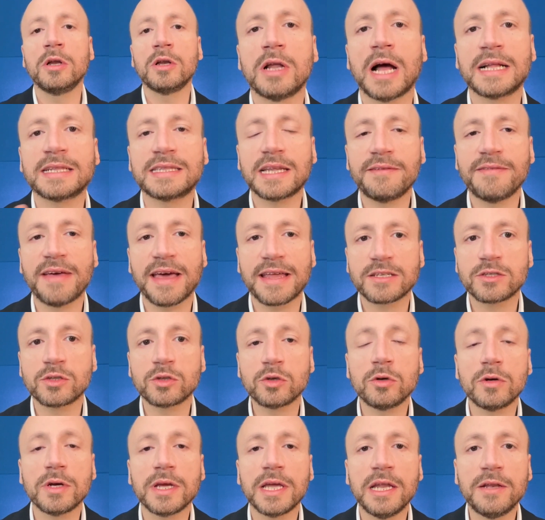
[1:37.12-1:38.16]

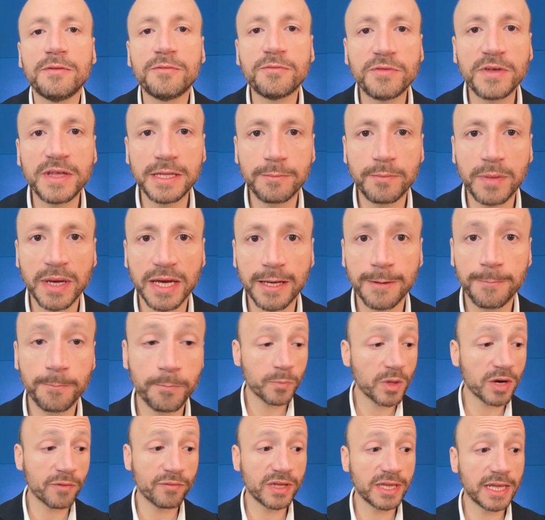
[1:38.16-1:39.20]
attraverso il feedback,
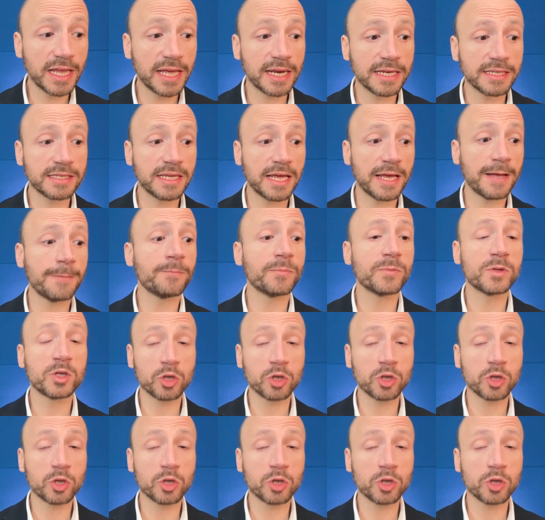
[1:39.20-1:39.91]
per vedere se